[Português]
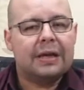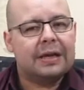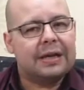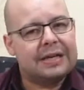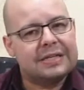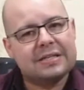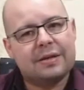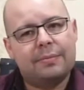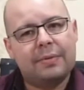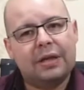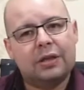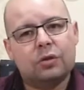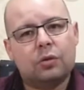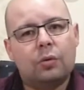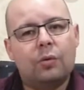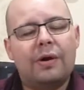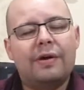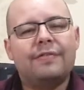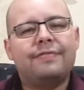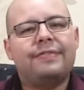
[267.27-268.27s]
Casamento
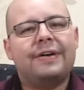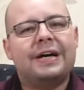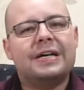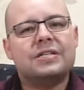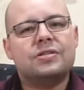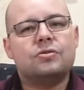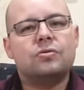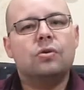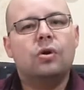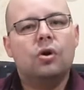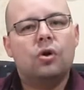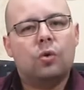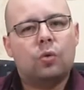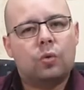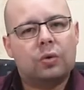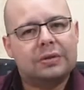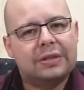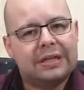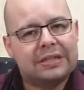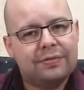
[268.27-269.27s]
não é fácil,
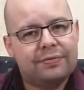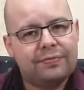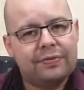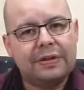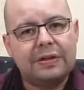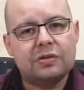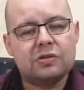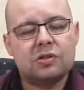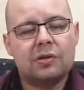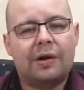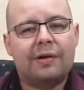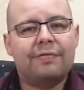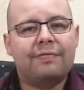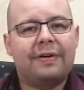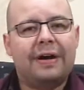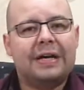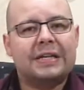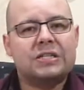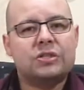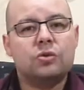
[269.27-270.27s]
cuidar de filhos não é
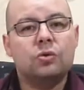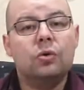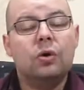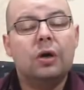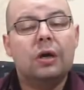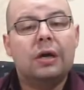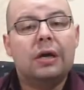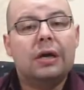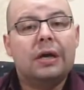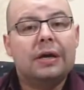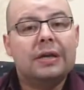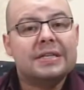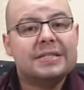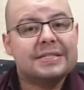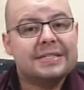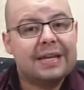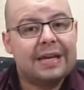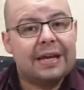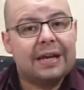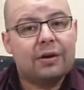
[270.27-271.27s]
fácil,
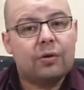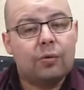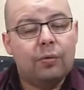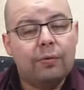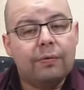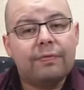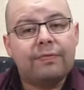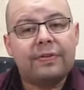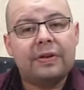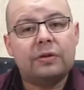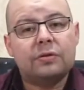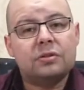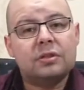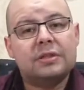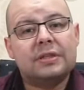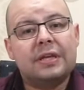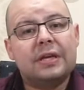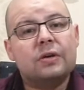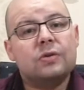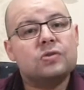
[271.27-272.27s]
ser um filho
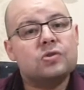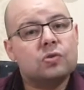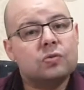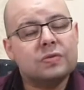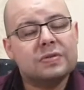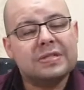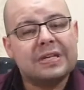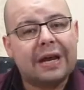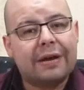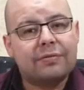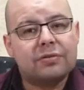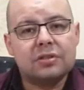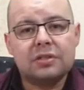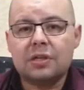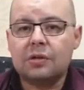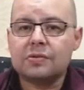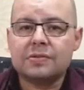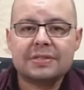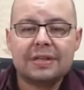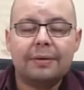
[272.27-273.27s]
de Deus e um servo de
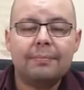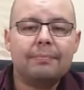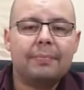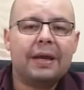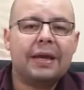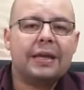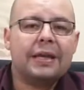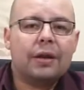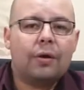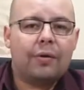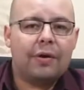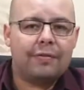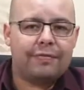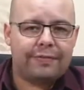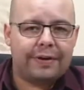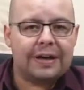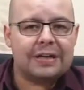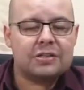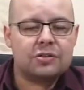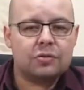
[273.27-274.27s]
Deus também não é
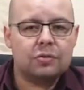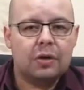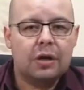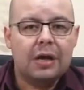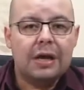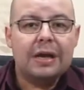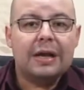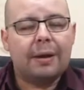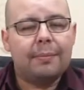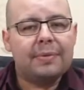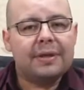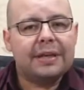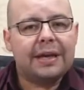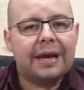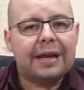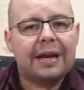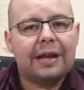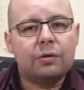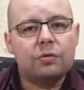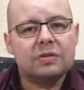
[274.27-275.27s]
fácil,
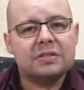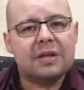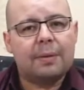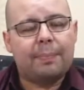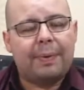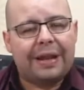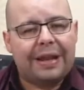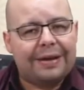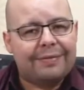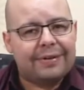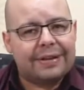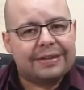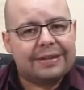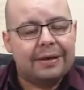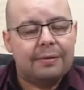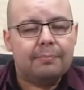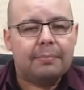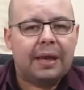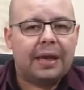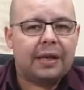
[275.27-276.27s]
caminhar à luz da palavra
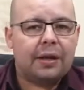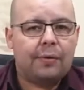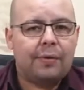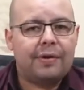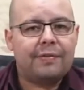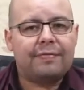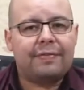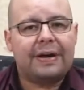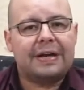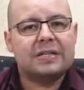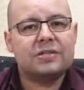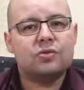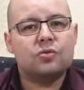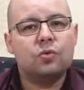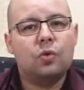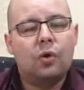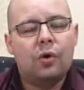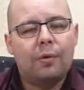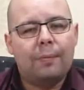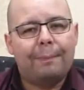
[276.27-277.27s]
também não é
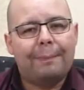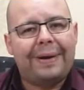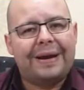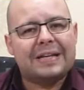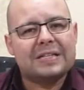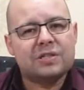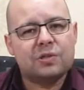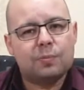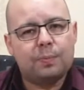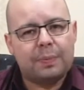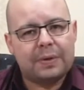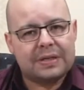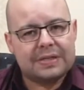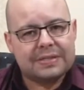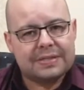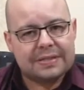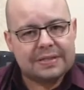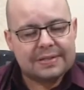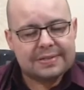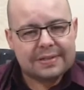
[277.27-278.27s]
fácil, mas
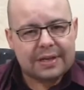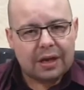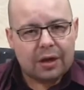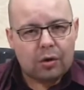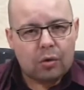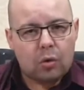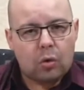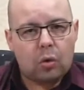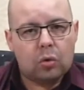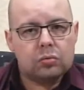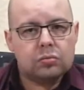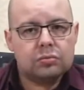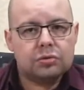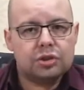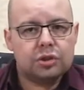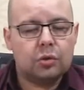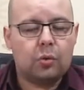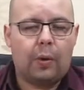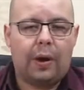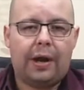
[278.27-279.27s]
precisa
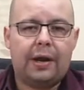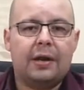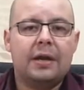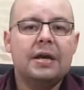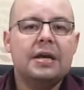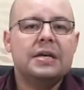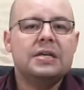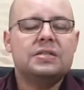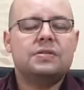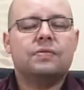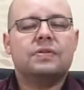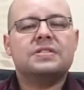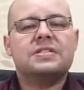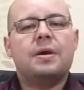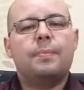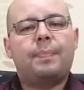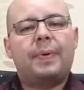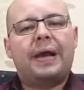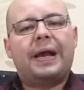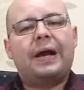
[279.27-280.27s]
continuar. Se
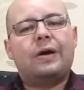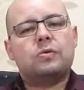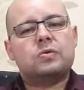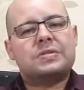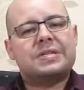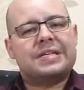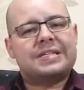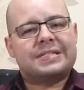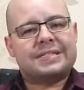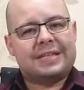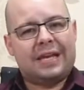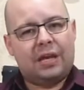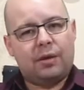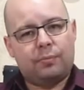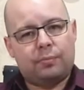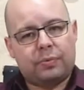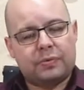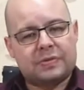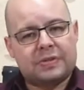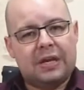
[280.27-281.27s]
você pegar os
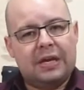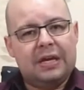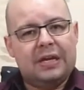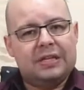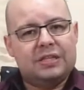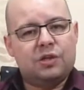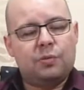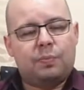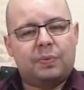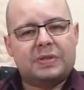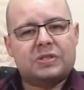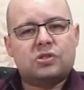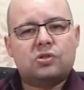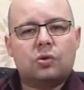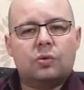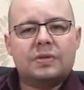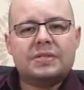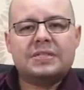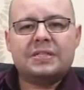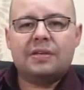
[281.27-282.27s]
exemplos de
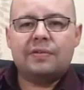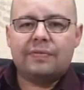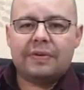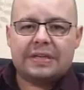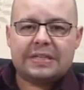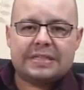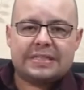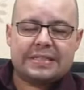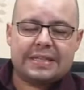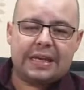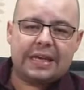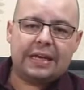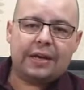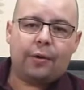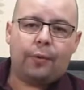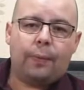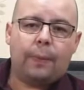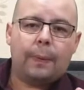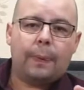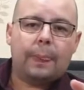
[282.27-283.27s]
pessoas que
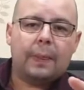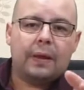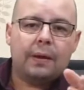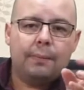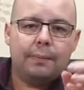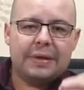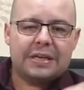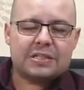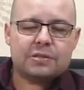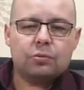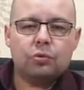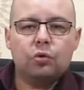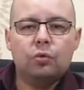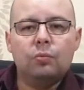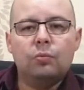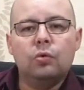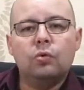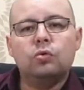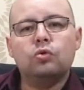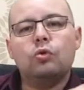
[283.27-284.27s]
venceram, mesmo no
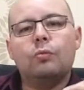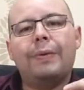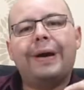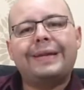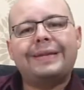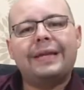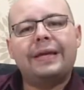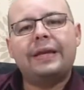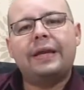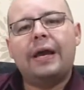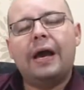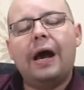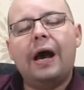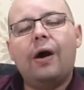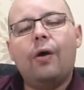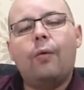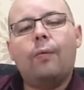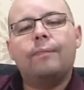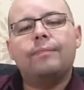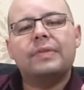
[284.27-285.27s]
mundo
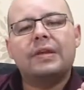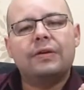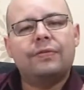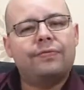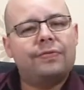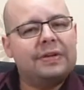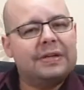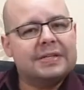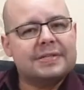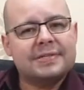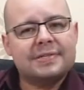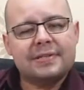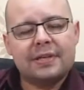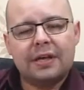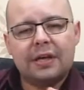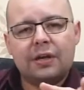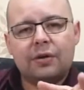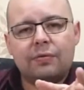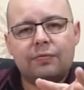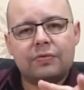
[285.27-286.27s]
material,
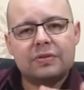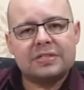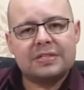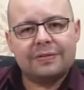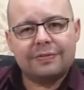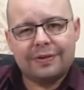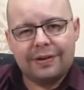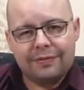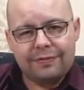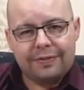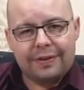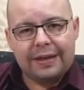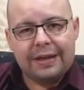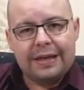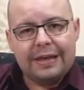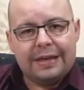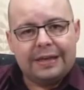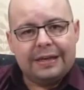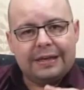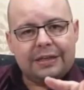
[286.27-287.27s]
financeiro, você vai
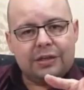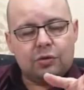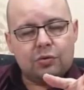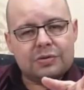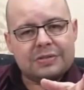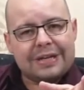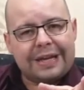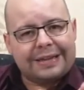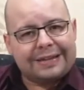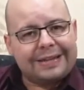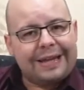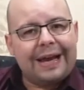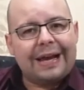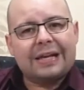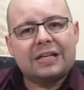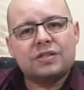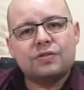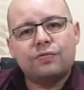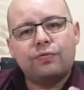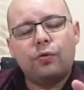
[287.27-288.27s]
ver que os
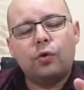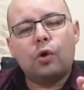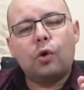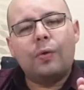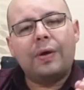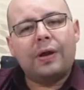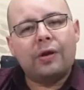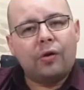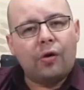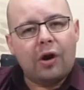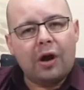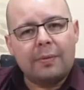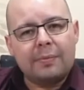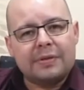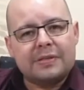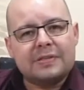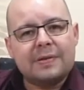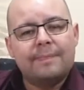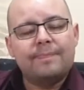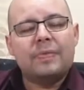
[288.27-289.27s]
ataques foram
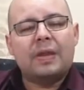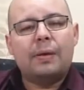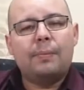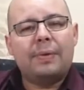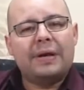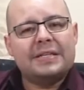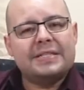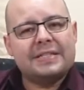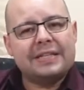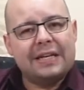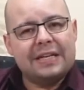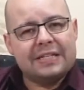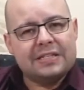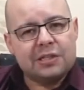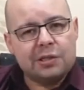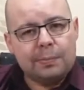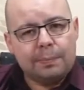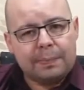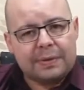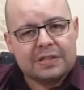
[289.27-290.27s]
enormes, mas que eles
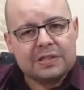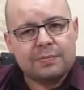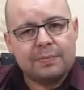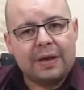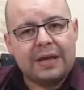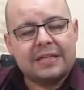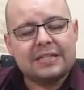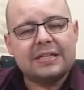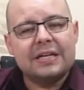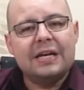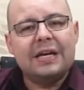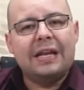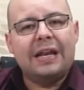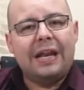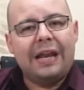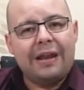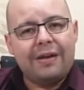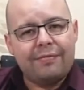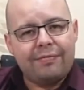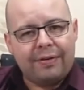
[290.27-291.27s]
simplesmente
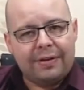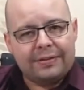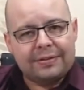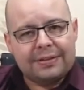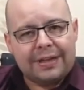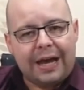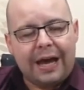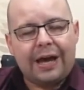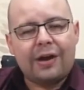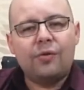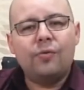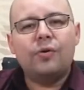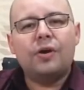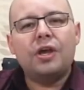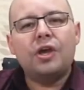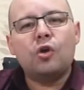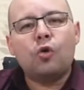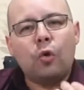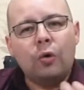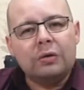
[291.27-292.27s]
levantaram
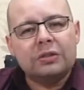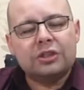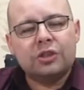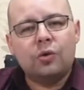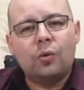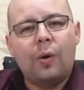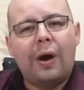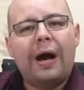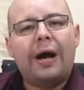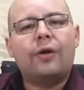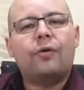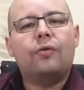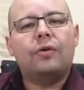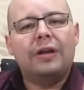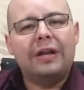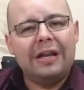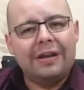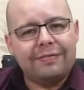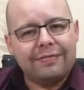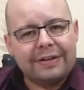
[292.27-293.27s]
e continuaram,
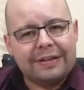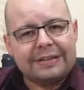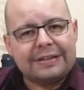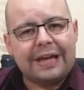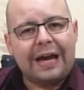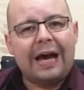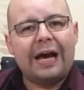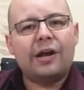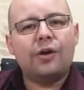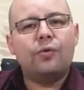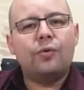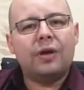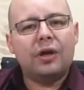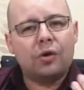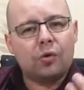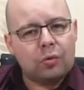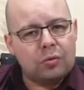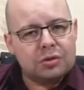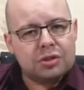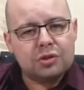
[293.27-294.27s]
levantaram
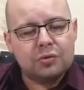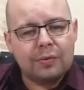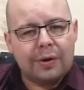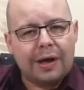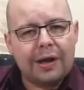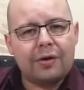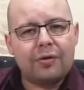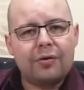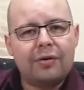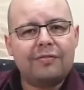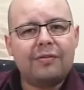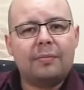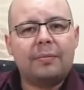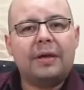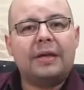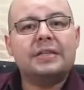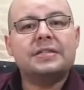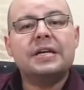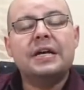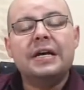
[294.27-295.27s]
e continuaram
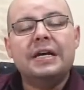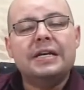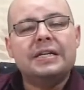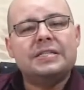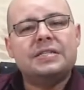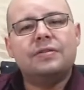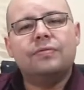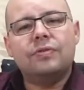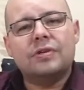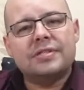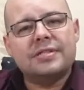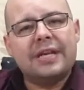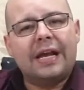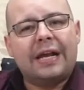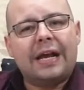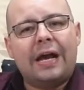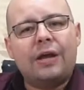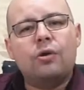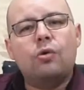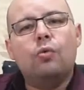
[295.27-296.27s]
novamente. Se você
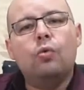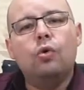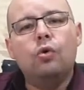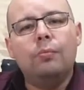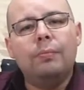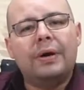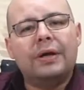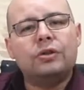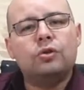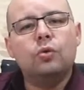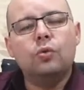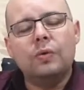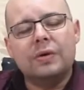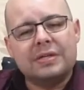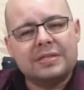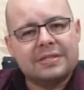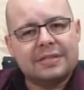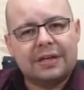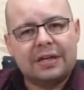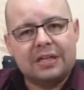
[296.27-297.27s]
caiu uma,
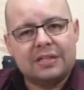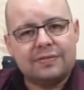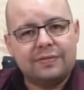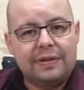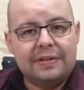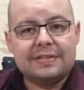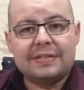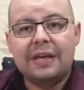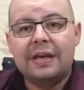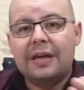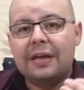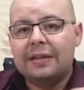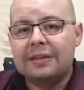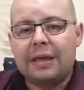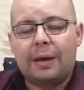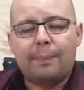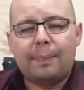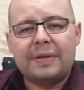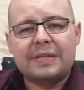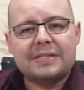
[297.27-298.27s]
duas, três vezes,
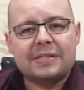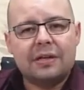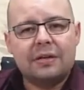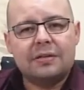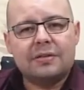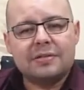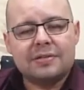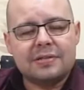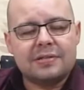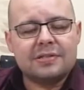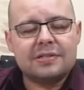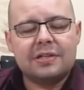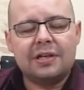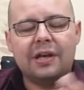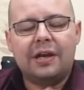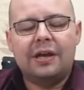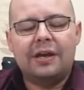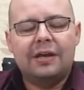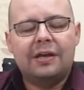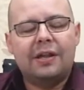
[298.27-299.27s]
está pensando em
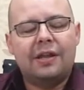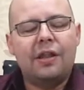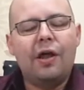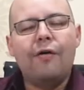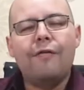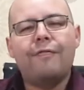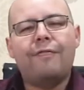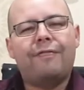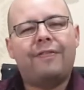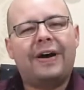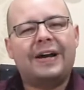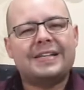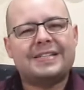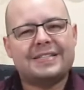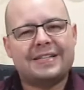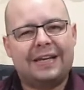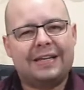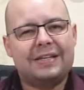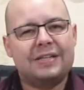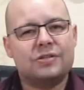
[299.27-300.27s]
desistir? Não
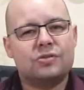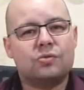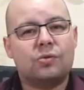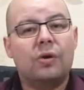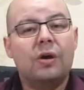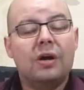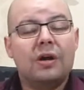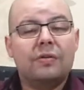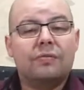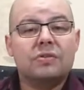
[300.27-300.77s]
faça isso.